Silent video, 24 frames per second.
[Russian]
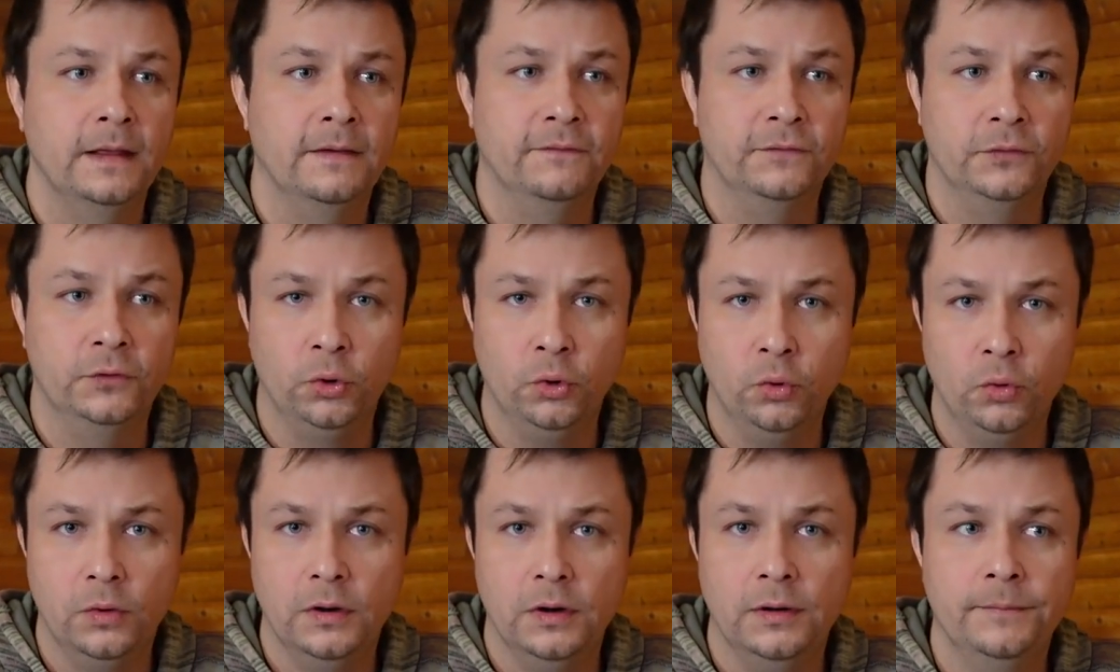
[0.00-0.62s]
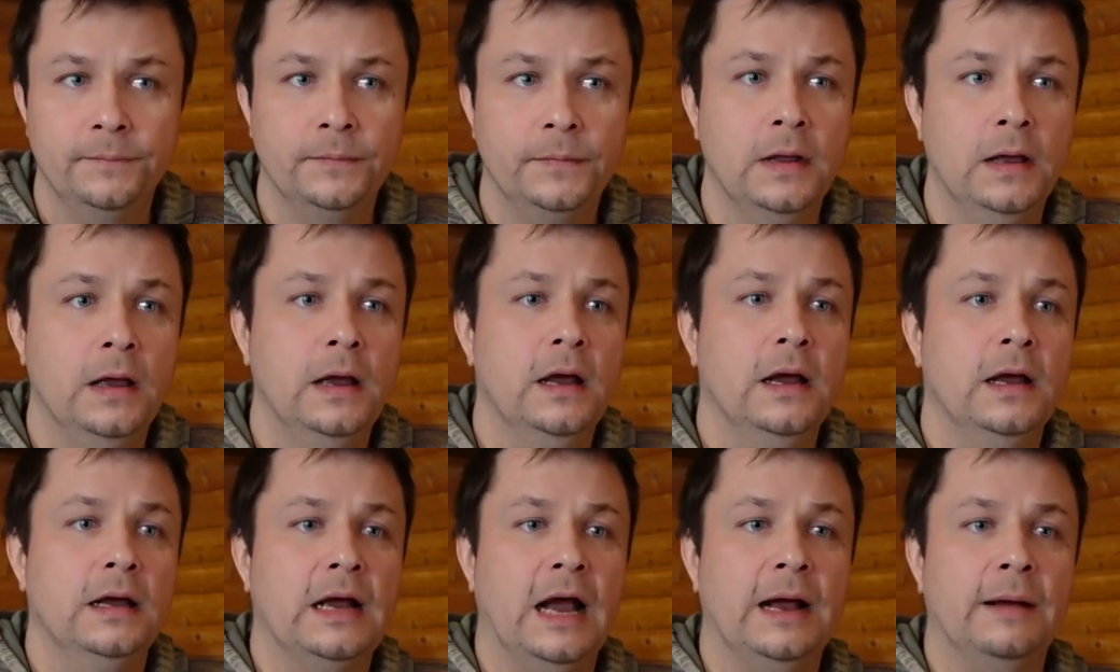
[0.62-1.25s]
Вдруг,
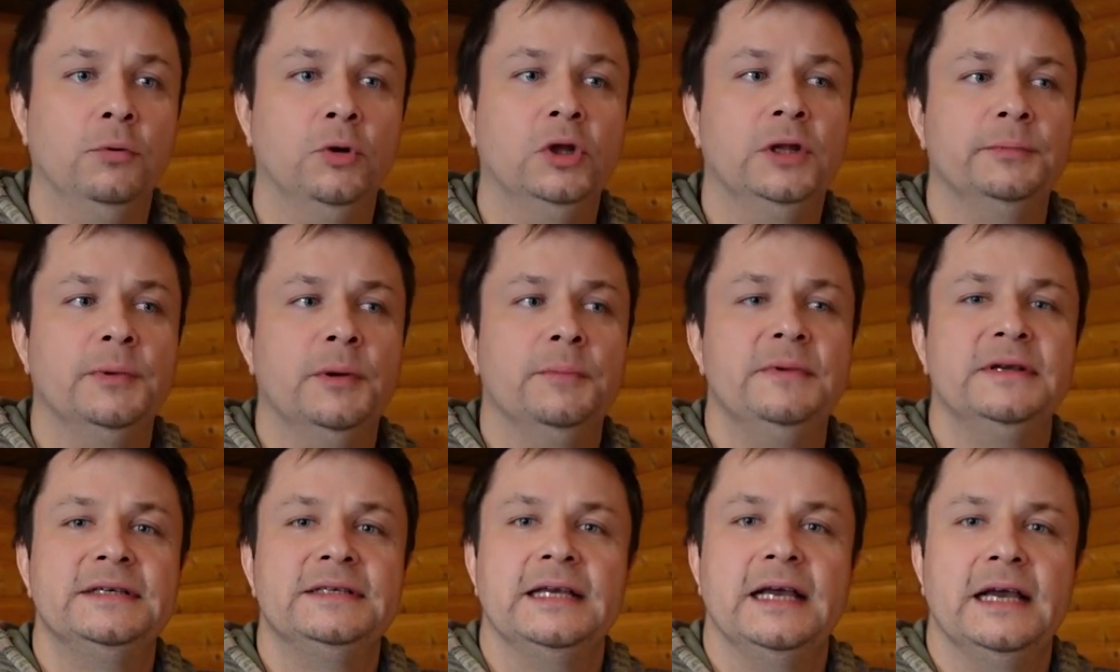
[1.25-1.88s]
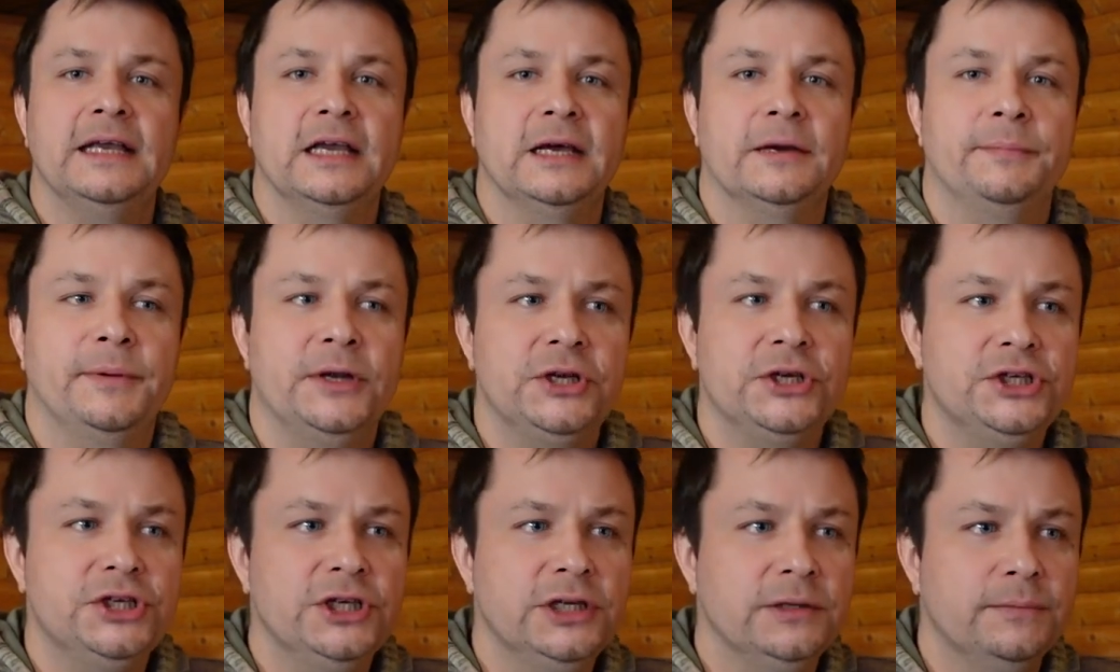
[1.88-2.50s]
как будто бы без всяких
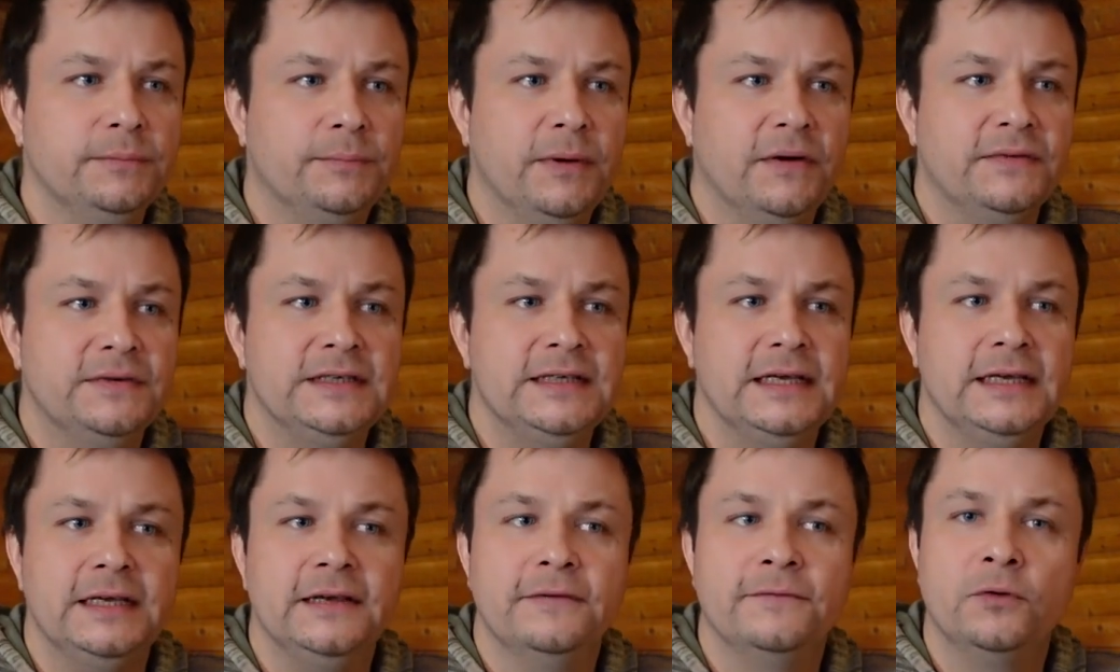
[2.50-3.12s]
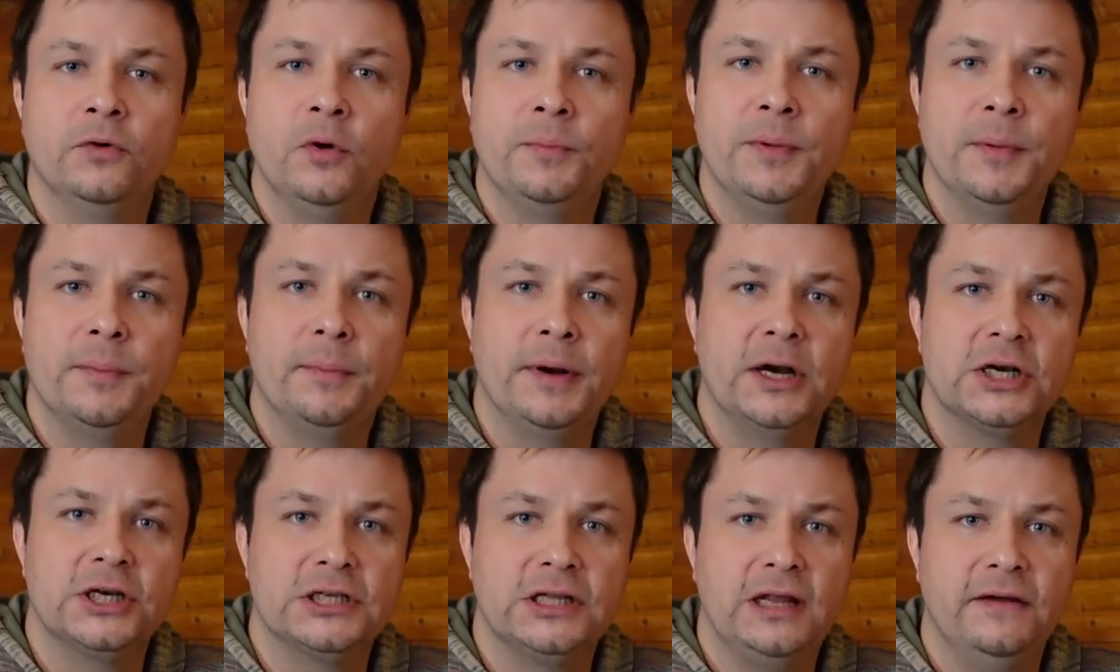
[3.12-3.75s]
причин, по всей Европе
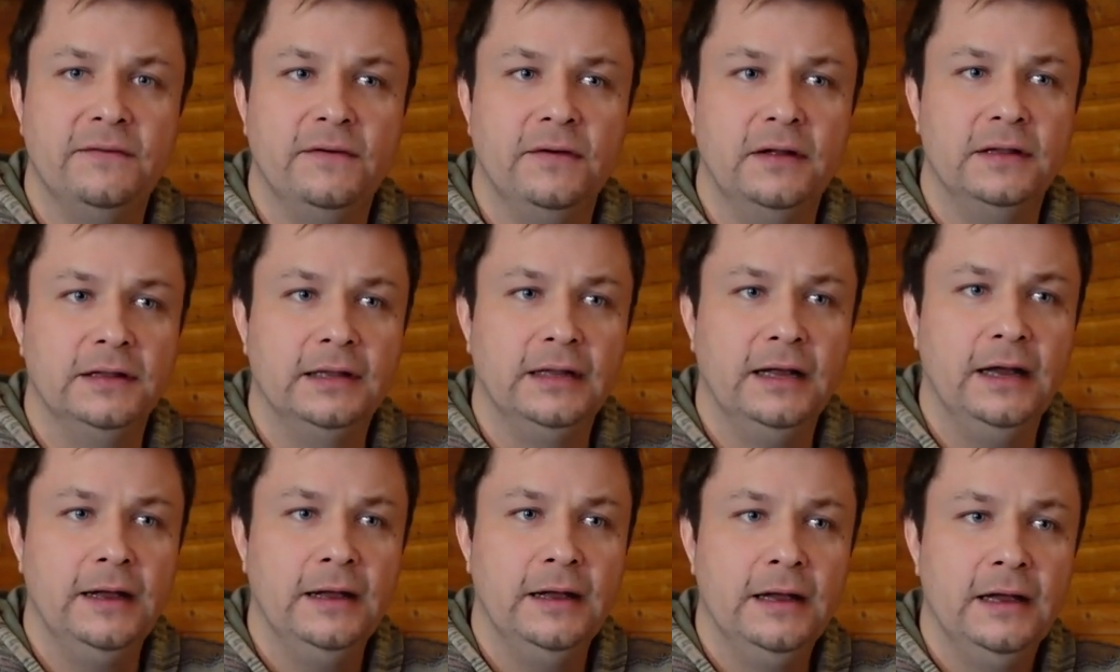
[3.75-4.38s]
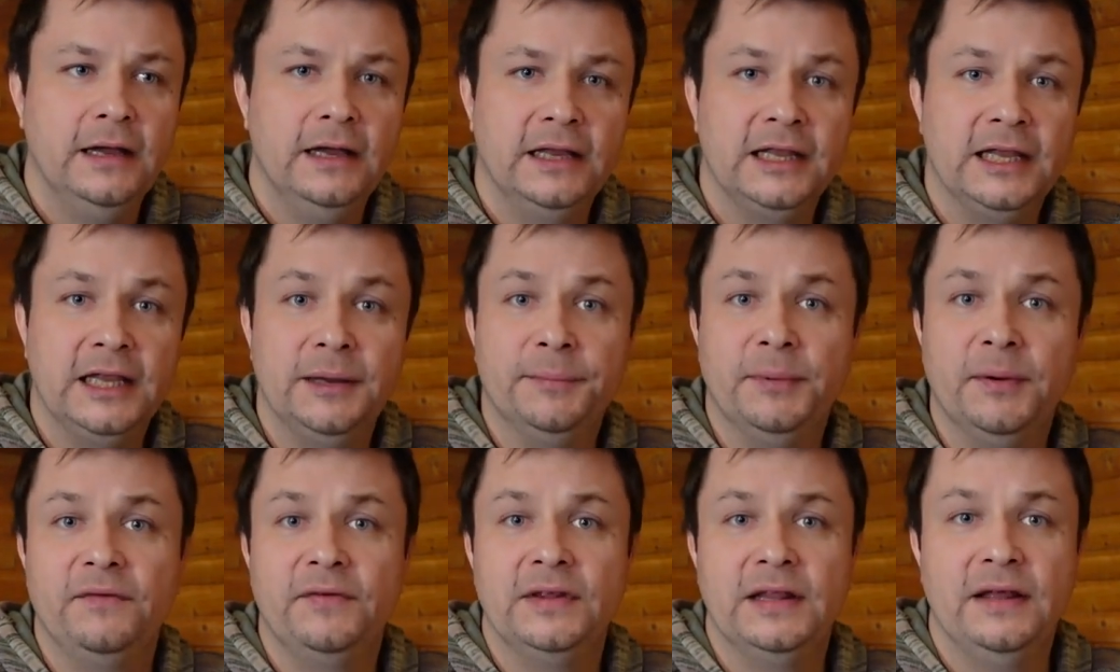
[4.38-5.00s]
прошла волна
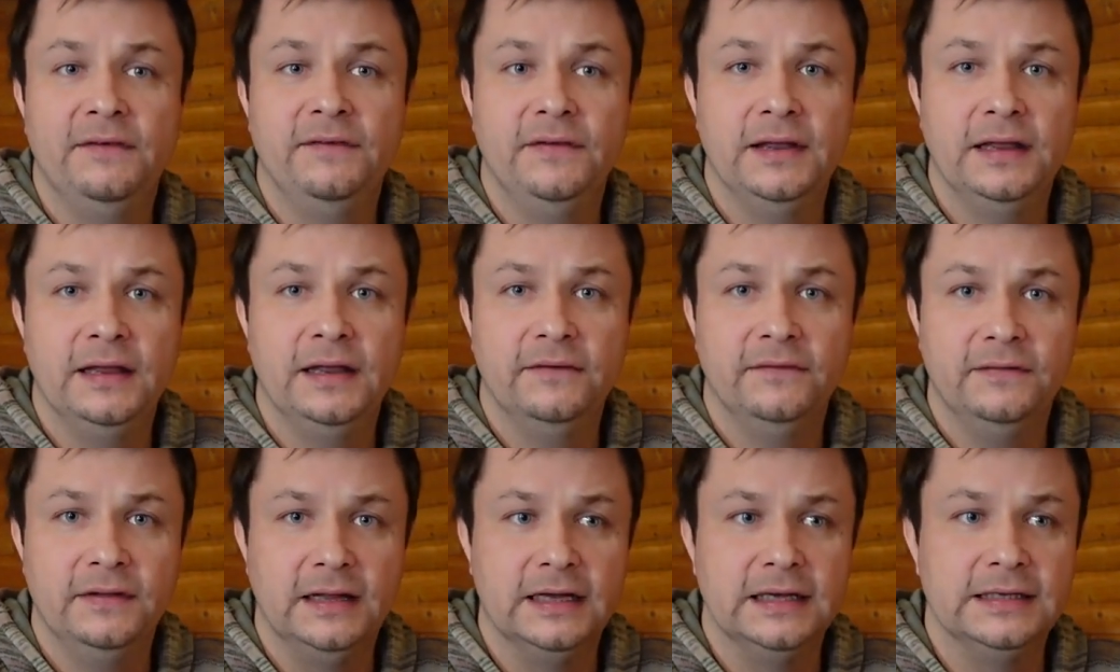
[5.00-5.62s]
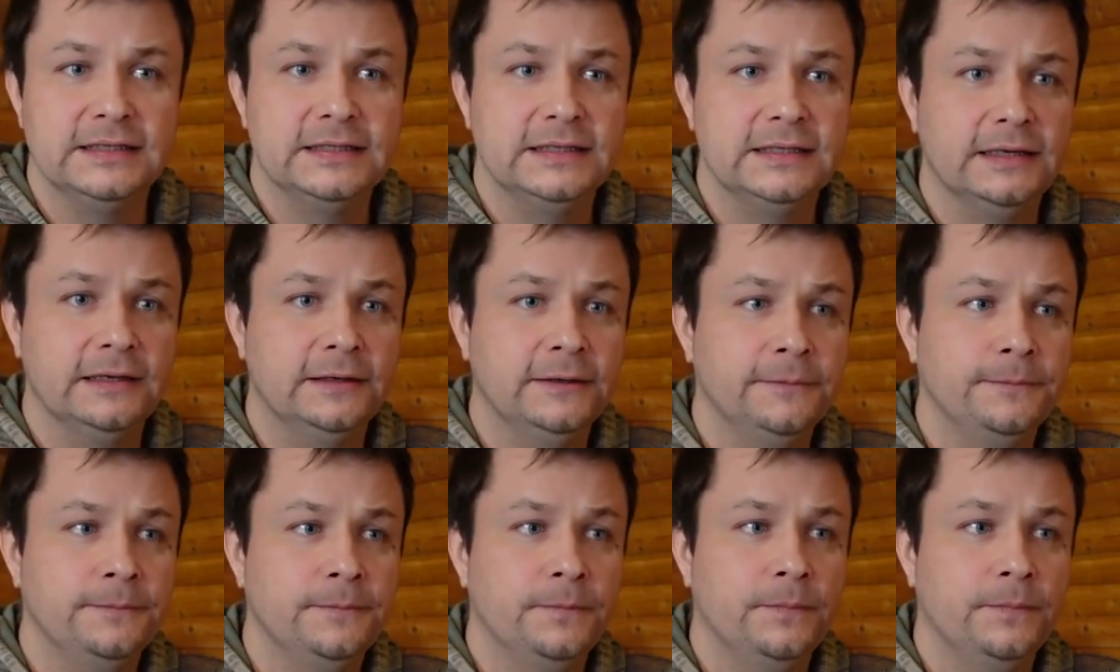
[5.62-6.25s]
неповиновения власти,